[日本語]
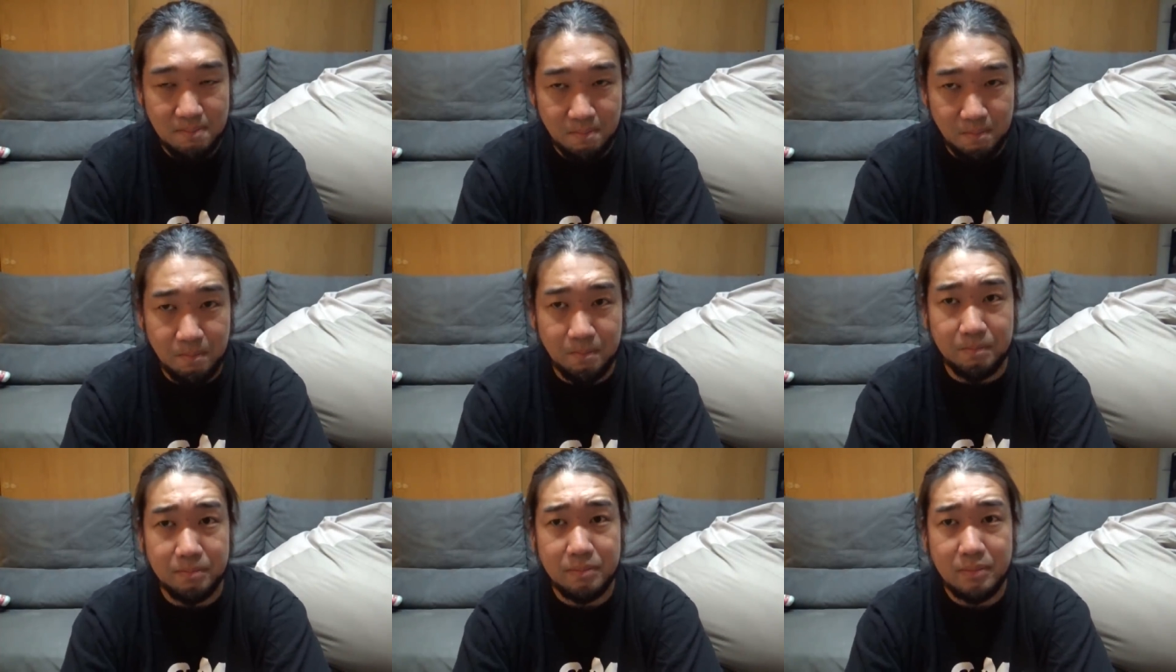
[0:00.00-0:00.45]

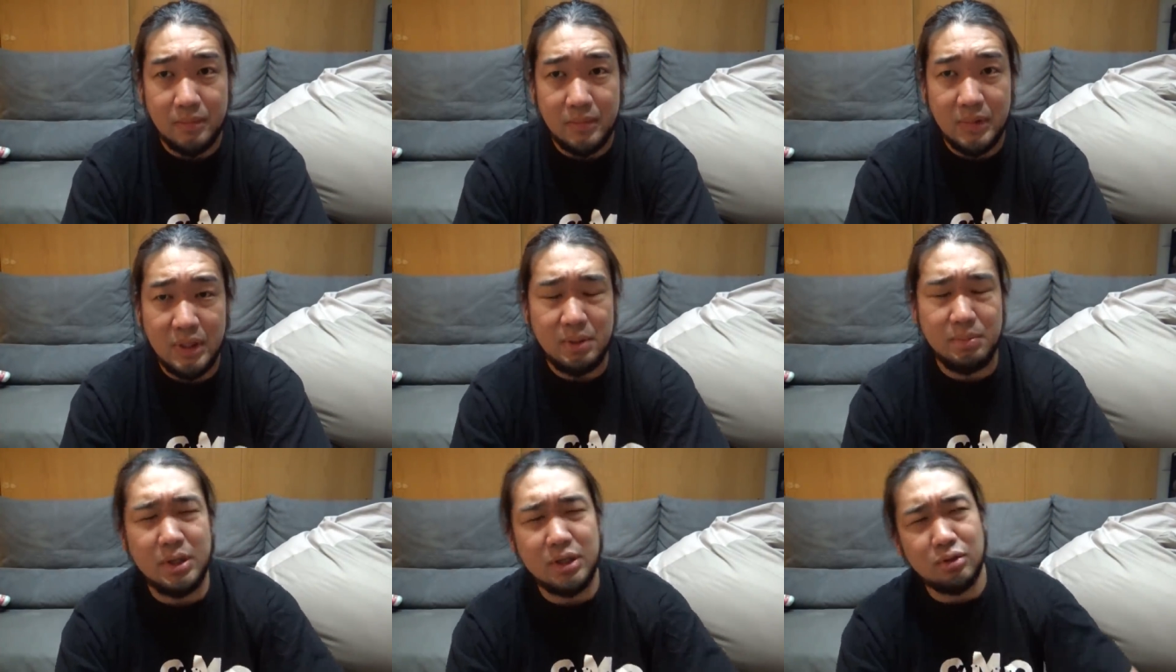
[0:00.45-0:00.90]

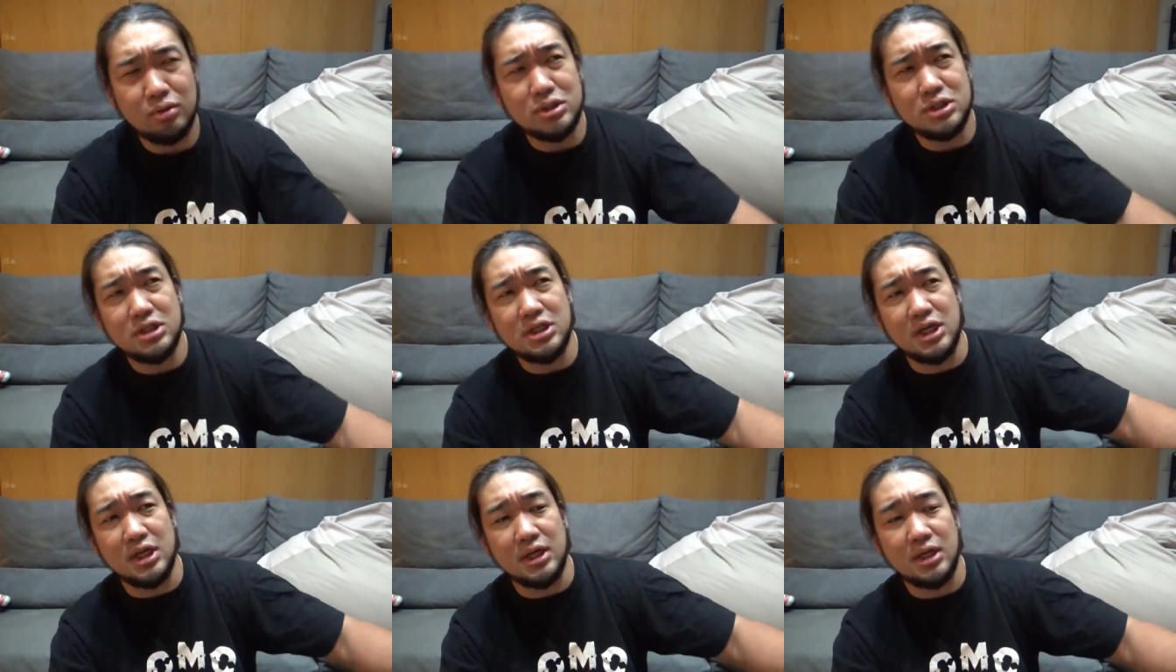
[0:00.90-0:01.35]
うん、でまあ
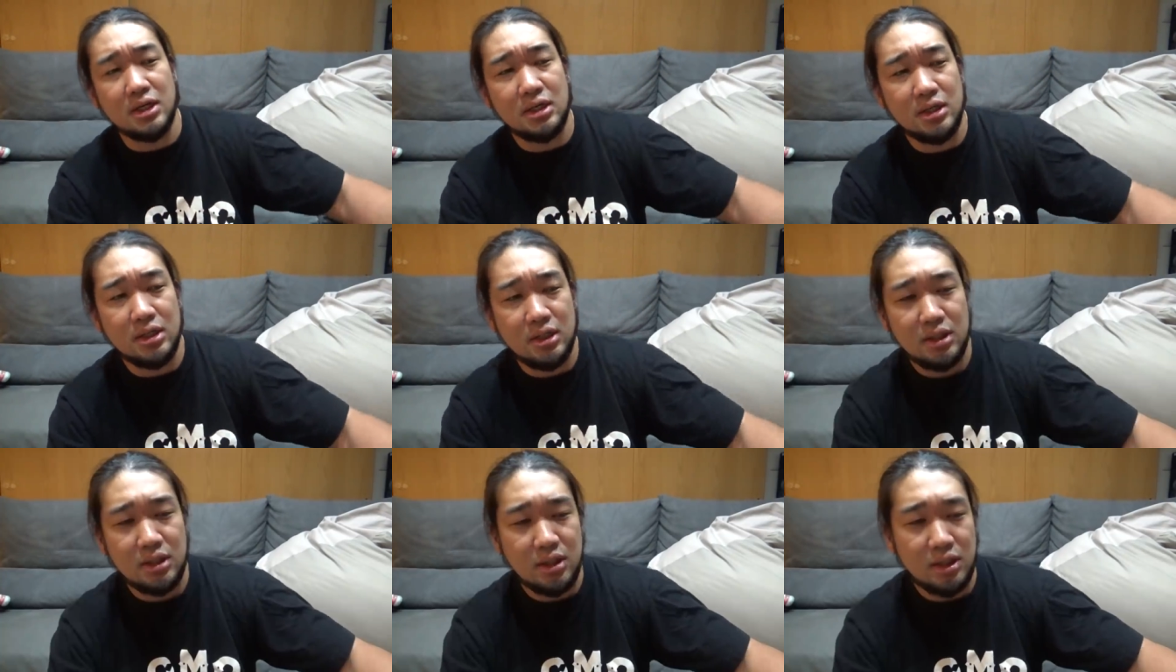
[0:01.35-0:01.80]
後に
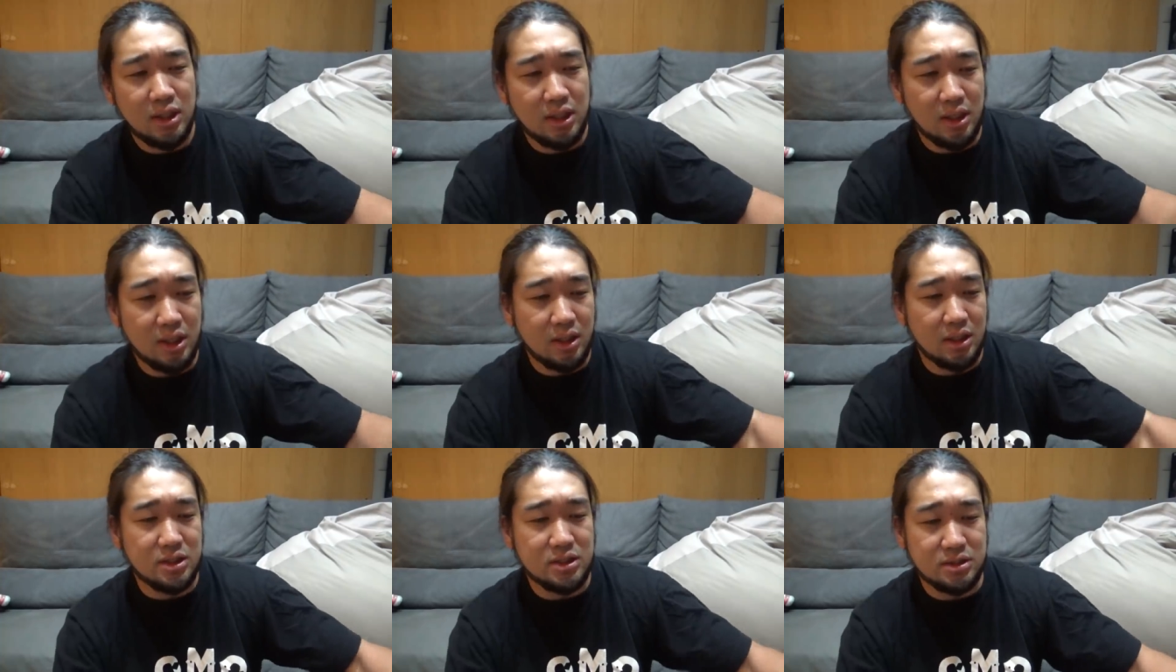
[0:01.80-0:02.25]

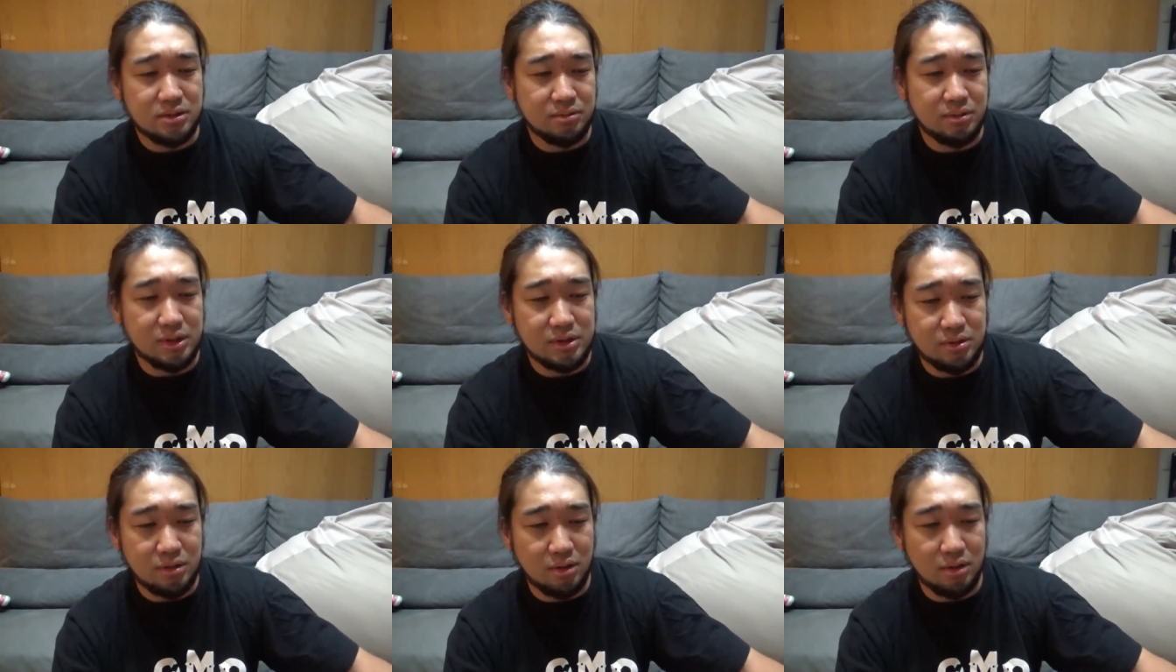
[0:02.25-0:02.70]
えアラジン
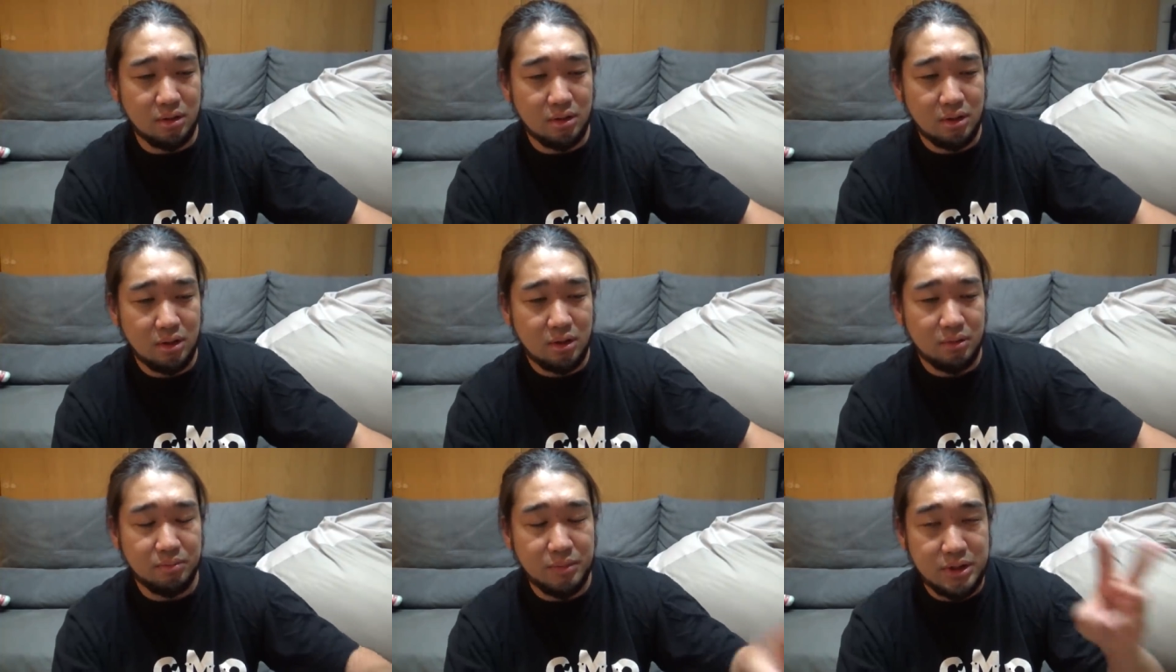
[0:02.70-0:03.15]
はその
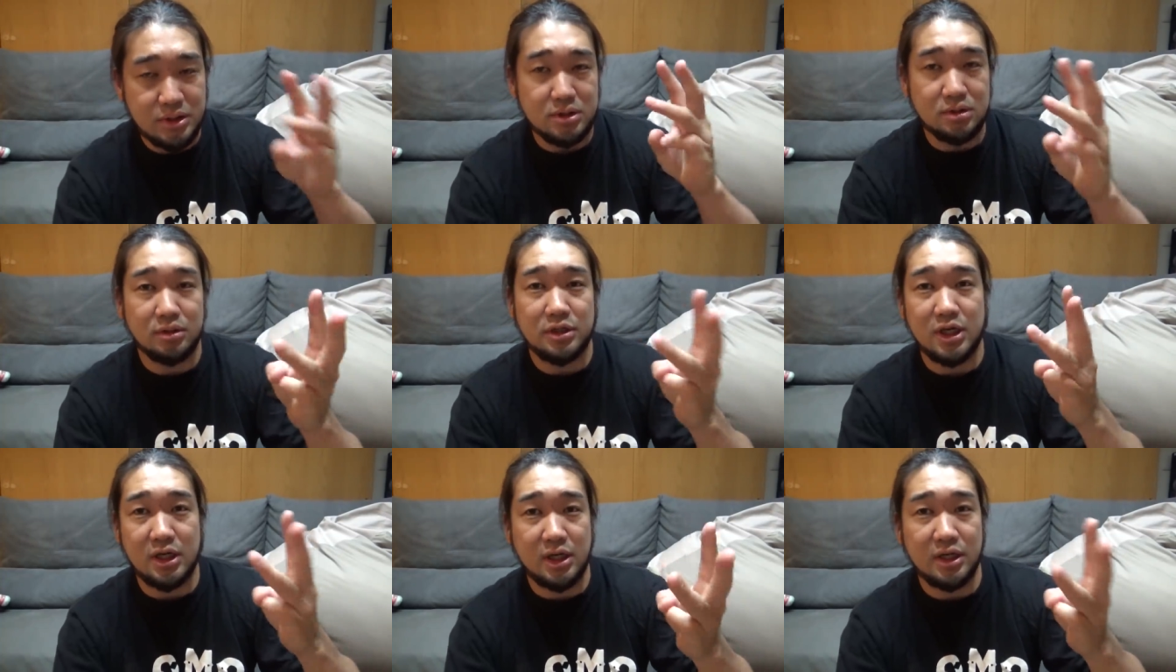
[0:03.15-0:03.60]
3つ
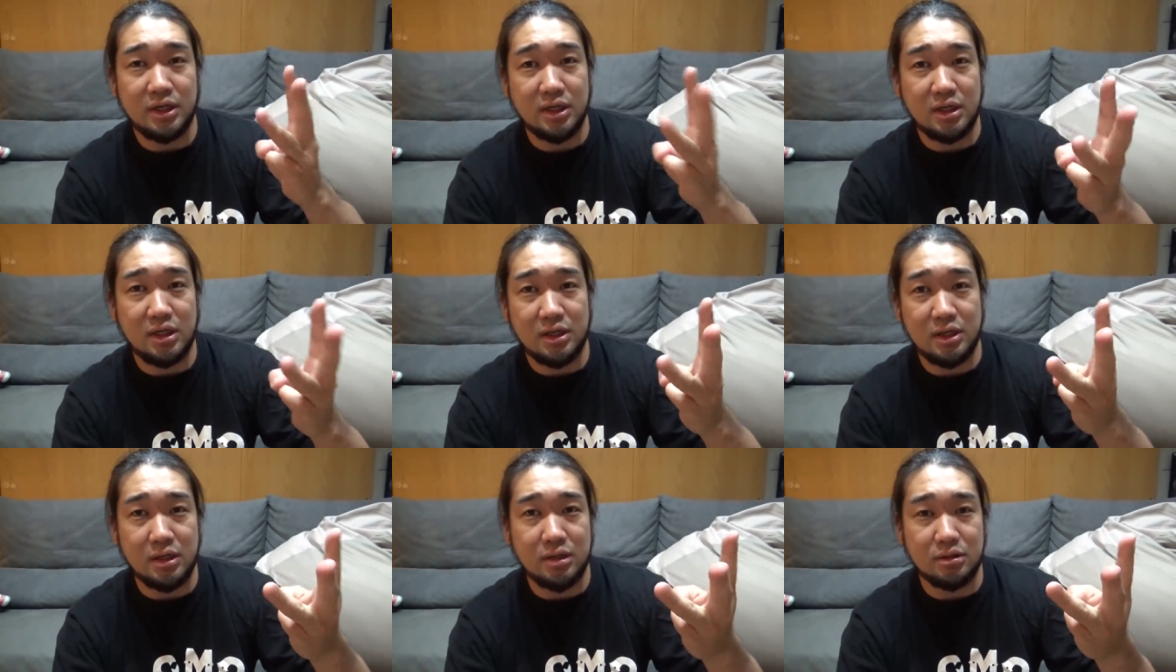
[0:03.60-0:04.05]
の願いが
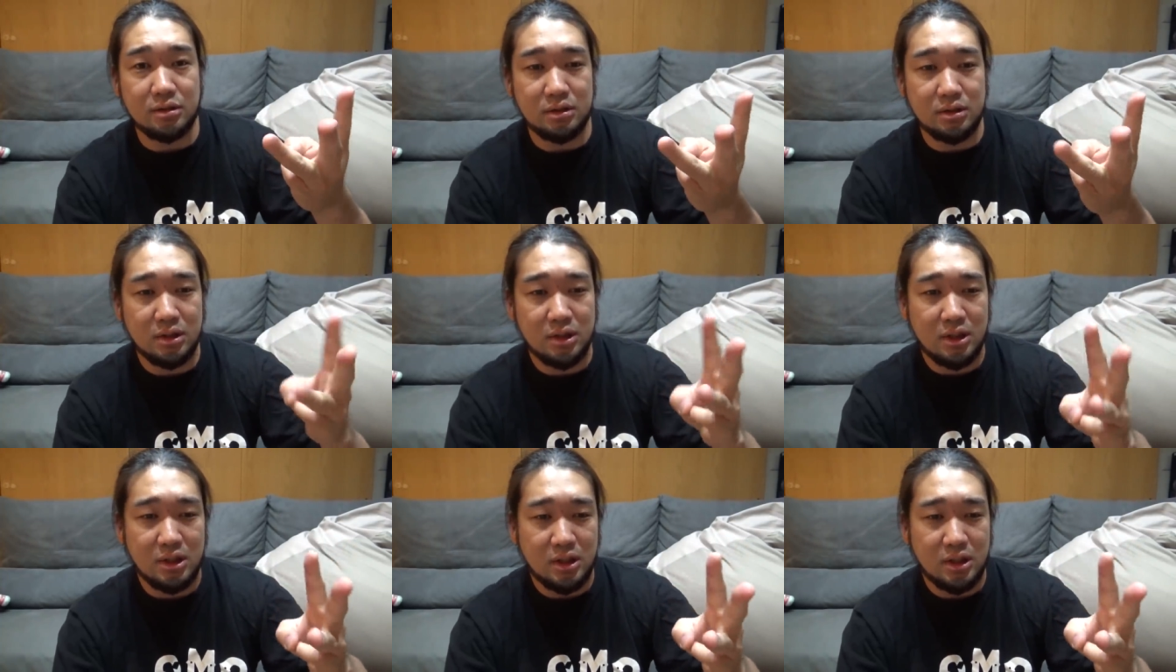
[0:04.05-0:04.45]
叶う、